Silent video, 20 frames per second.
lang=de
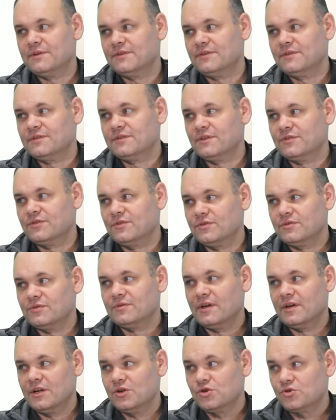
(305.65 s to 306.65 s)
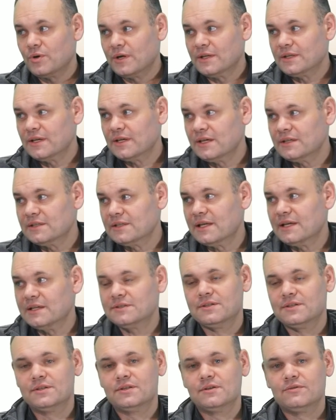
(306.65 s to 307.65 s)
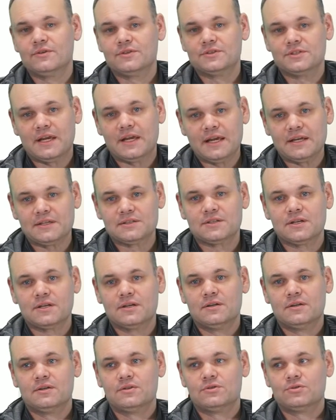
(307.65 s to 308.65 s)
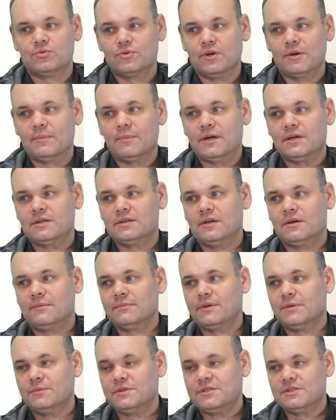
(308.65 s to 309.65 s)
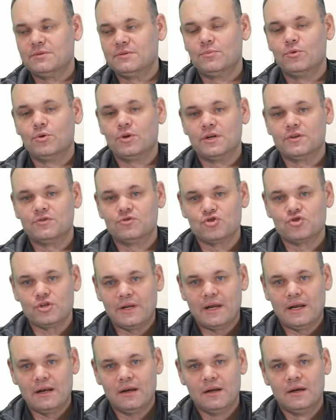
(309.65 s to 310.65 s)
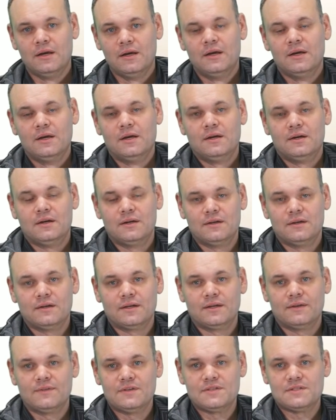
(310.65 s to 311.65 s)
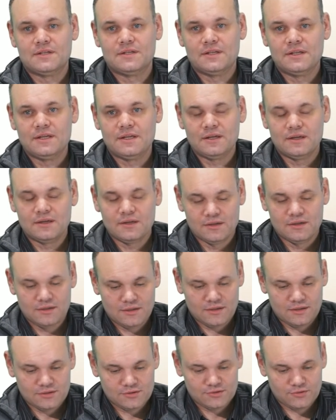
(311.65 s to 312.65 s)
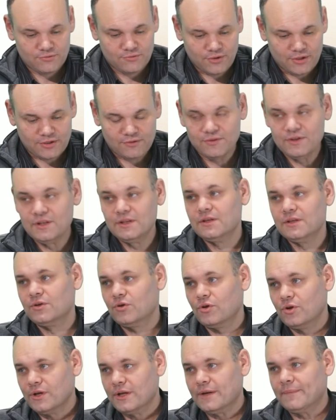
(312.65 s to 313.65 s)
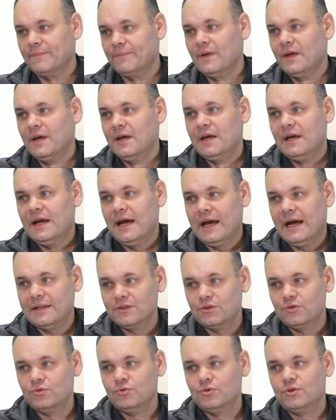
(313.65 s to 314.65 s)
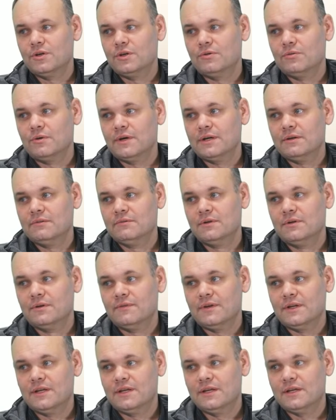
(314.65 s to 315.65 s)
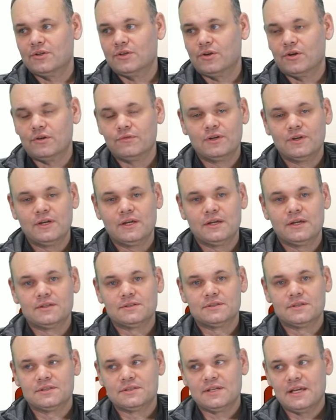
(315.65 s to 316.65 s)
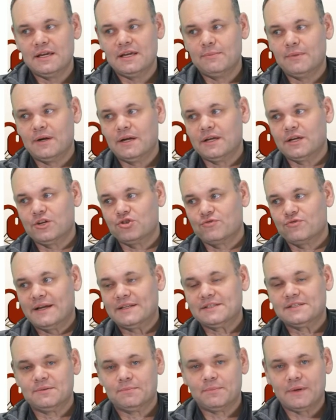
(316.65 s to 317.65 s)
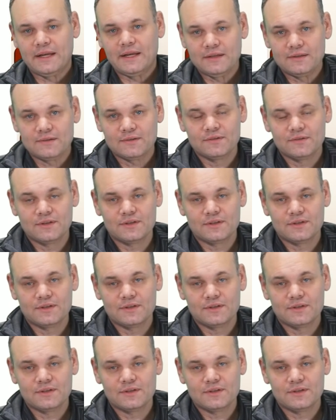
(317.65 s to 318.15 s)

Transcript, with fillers: Das ist also eine Shortcut-Leiste, die wir also extra so gemacht haben, damit Sie möglichst schnell äh, gewisse Dinge äh, sofort finden können. Ankündigungen, wenn ich hier draufklicke, ist das ehemalige schwarze Brett.